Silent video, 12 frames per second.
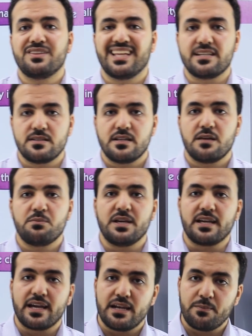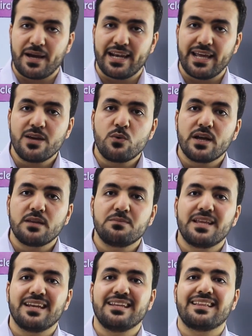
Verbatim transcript: درسنا بيتكلم على ايه وهنبدا